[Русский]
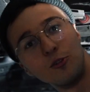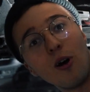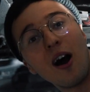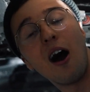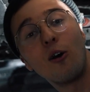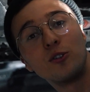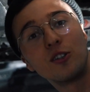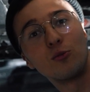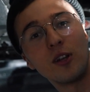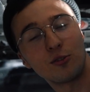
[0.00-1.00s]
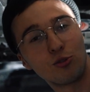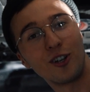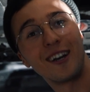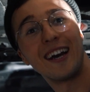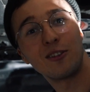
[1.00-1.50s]
Ну а аудит у нас
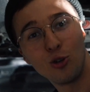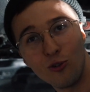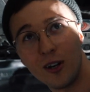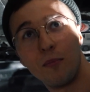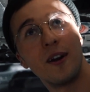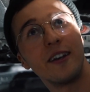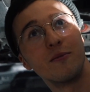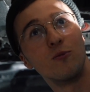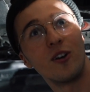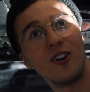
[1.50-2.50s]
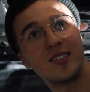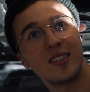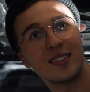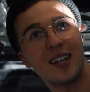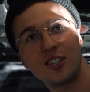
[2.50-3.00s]
уже готово, поэтому
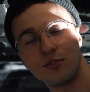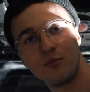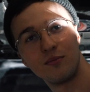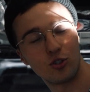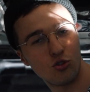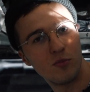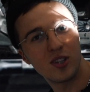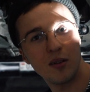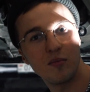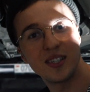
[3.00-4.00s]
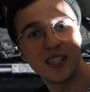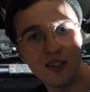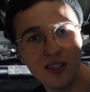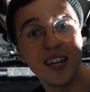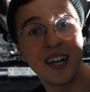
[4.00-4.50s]
давайте расскажем, что мы там
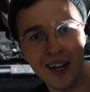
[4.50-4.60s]
сделали и